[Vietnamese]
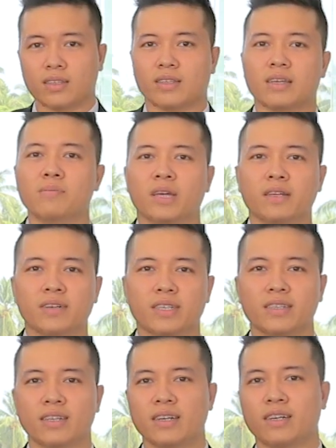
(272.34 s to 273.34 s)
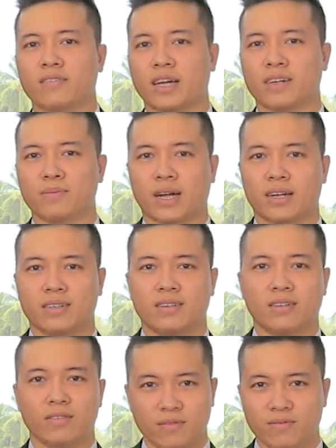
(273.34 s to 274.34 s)
là tỉ mỉ và chi tiết có phải không ạ à?
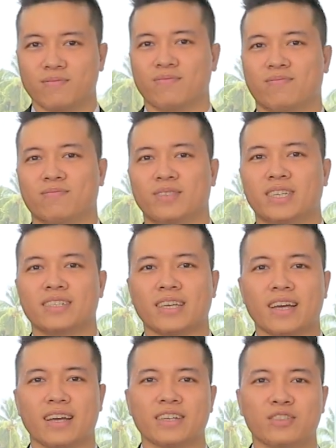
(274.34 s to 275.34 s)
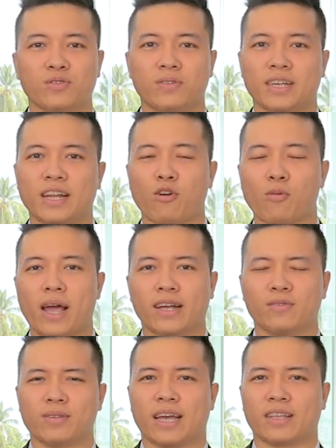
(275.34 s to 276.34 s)
chiếc xe SUV đầu
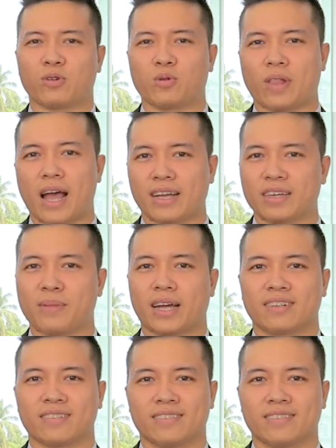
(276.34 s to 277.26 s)
bảng của nhà Toyota kia mà